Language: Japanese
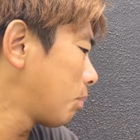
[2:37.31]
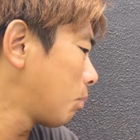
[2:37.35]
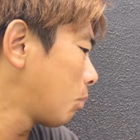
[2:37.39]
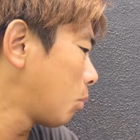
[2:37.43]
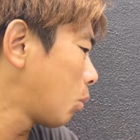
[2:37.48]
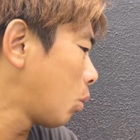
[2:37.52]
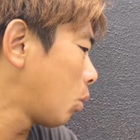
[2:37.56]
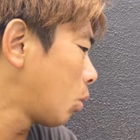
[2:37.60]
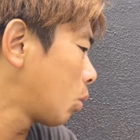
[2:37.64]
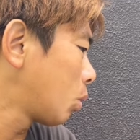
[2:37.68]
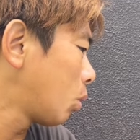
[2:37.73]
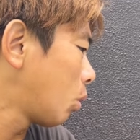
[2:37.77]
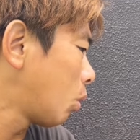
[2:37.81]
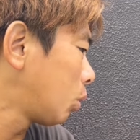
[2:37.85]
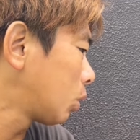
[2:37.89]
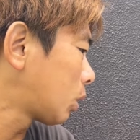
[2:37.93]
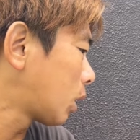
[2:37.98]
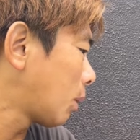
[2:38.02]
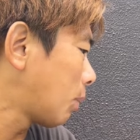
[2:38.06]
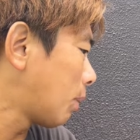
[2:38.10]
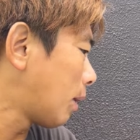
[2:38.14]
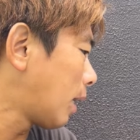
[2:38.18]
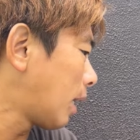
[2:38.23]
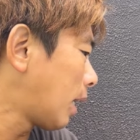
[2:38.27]
ボールを打
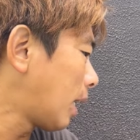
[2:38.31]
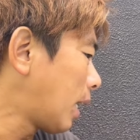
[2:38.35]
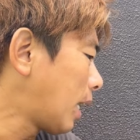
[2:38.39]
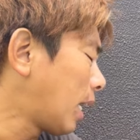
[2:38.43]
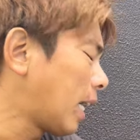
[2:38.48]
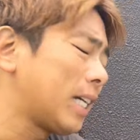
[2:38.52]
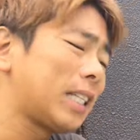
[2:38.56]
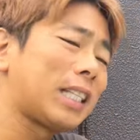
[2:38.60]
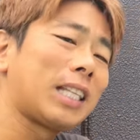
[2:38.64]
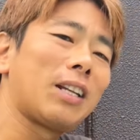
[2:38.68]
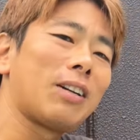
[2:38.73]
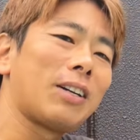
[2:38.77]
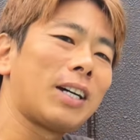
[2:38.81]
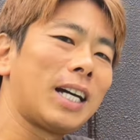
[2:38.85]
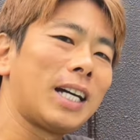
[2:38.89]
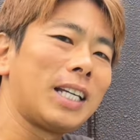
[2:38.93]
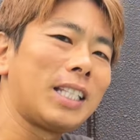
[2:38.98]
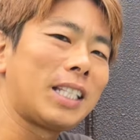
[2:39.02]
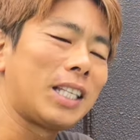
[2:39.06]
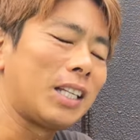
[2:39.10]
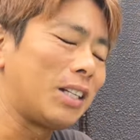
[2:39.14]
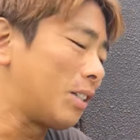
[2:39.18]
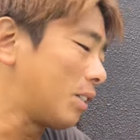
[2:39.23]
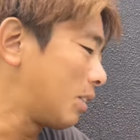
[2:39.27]
てば入ってる
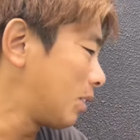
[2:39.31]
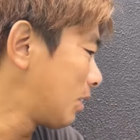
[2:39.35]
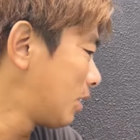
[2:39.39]
入ってる、